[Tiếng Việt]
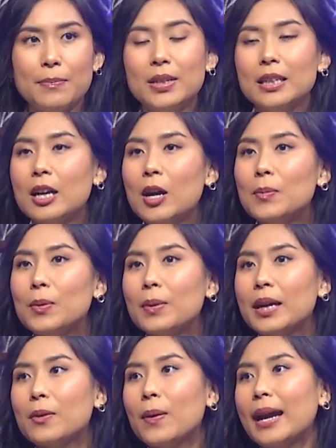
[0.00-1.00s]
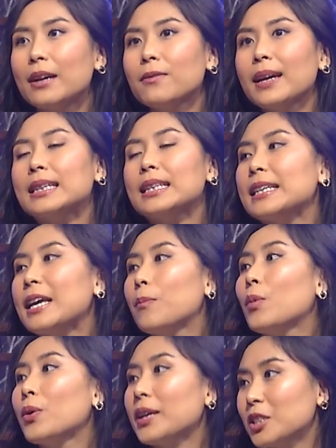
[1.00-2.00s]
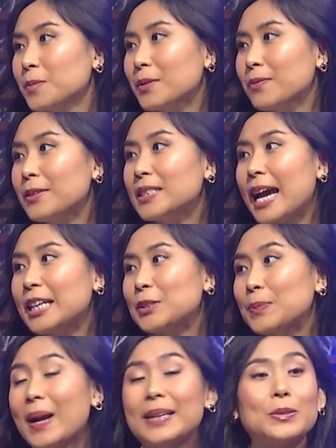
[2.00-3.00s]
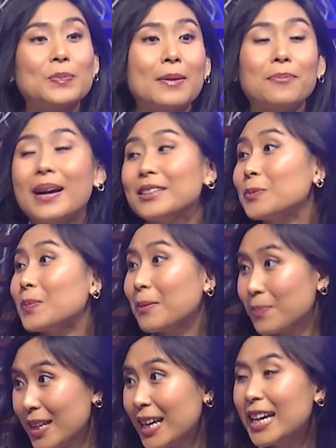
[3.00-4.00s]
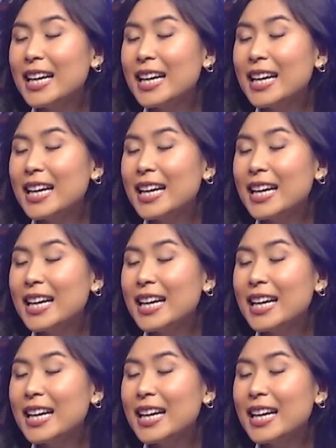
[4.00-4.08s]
mình có một cái khoản vay nhà mortgage mình phải trả trong 20 năm, 30 năm á,